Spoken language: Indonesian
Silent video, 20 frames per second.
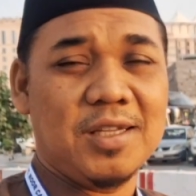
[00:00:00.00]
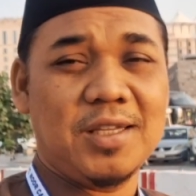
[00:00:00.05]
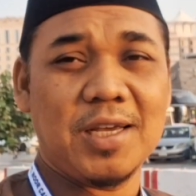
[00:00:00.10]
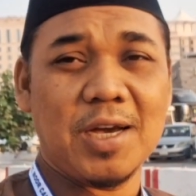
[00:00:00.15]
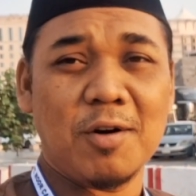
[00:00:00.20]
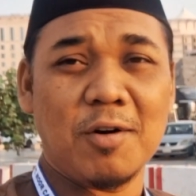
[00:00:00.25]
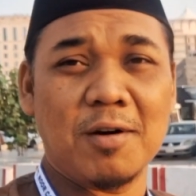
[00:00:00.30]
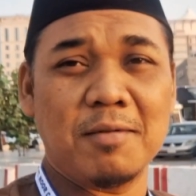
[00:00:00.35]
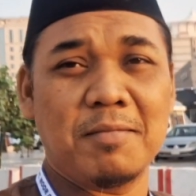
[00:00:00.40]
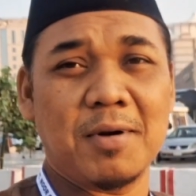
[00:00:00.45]

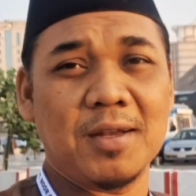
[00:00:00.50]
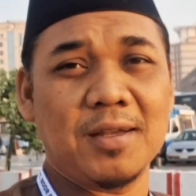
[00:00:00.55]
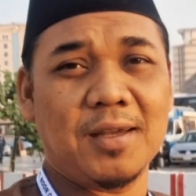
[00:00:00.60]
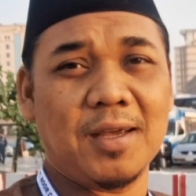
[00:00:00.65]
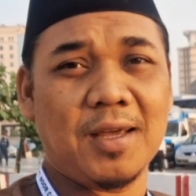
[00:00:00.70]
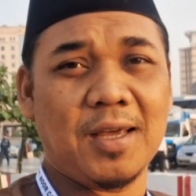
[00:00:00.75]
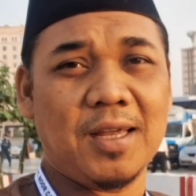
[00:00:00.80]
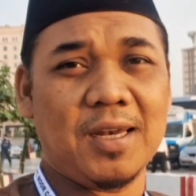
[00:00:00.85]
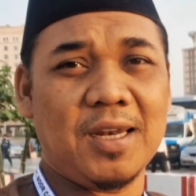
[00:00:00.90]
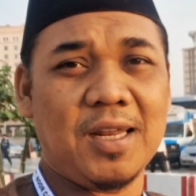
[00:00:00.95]

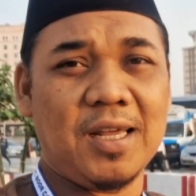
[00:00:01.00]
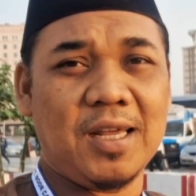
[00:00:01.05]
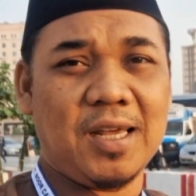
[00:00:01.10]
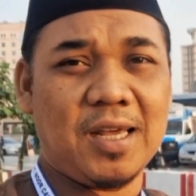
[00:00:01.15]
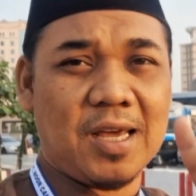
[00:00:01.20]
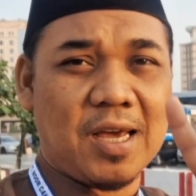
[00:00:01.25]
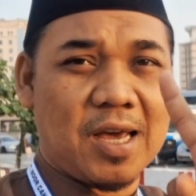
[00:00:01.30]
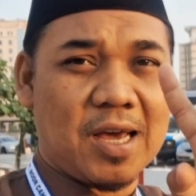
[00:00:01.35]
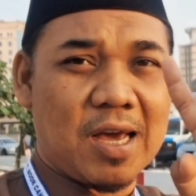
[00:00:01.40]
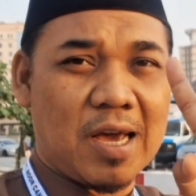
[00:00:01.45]
Jawabannya
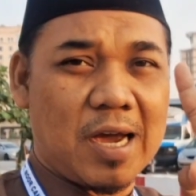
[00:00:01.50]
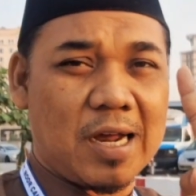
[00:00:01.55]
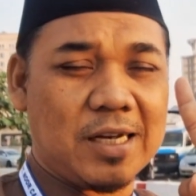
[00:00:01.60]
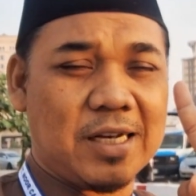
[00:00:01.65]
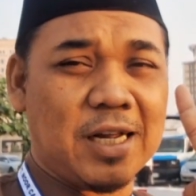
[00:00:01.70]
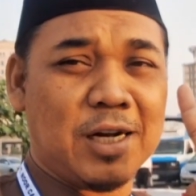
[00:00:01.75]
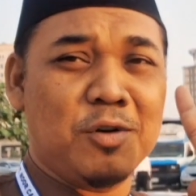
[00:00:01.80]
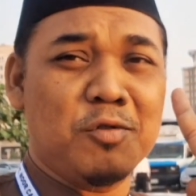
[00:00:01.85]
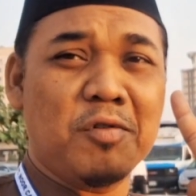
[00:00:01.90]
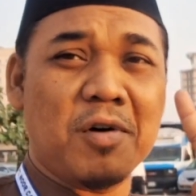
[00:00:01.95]
ini
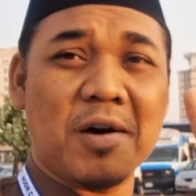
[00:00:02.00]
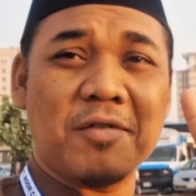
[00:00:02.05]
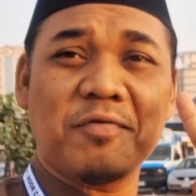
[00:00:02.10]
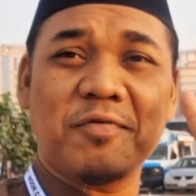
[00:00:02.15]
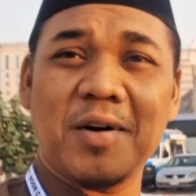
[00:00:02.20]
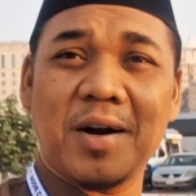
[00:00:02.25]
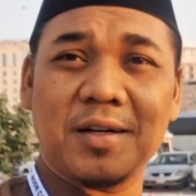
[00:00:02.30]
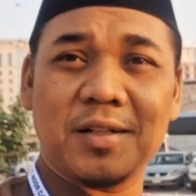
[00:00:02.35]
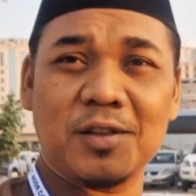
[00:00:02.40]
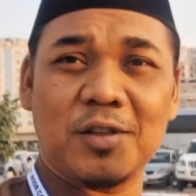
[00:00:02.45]
ada dua
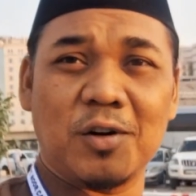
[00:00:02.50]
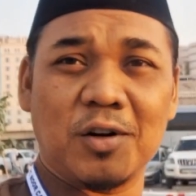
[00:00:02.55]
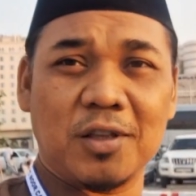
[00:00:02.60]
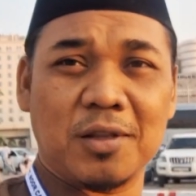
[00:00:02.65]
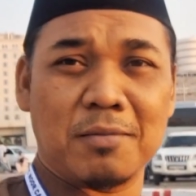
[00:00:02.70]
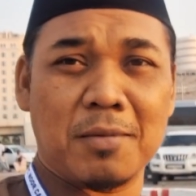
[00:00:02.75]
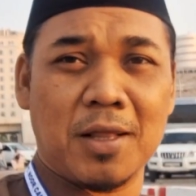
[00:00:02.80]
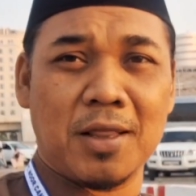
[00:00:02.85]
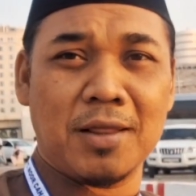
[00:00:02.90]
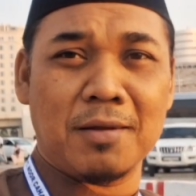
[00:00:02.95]
faktor
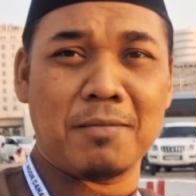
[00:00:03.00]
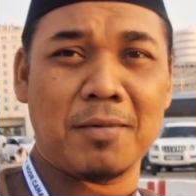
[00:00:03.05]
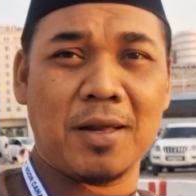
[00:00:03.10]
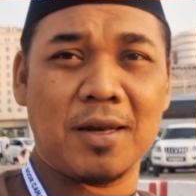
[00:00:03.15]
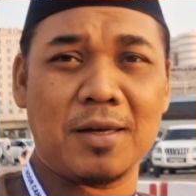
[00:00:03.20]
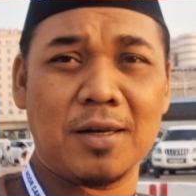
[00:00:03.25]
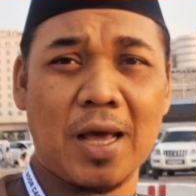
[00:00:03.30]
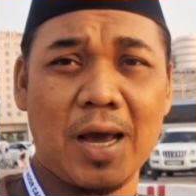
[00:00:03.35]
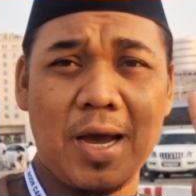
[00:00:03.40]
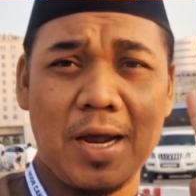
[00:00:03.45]
teman-teman.